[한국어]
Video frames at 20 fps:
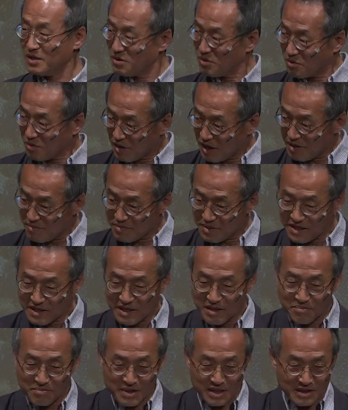그 한 마리
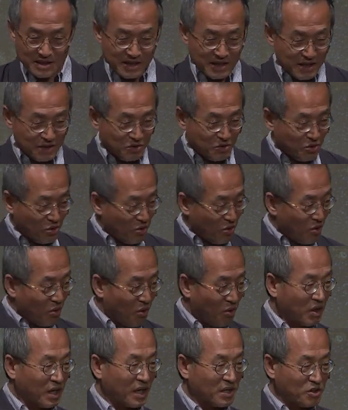한 마리가
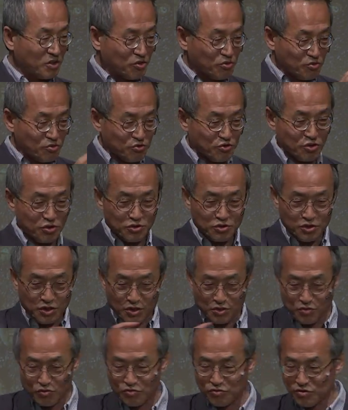똑같은
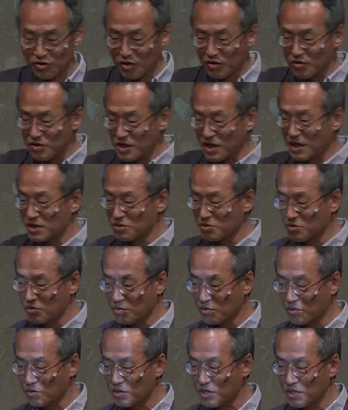유전적 구성을 가지고
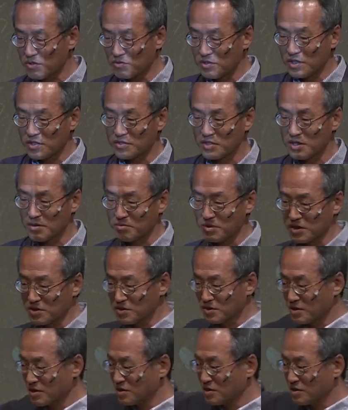그대로 태어나면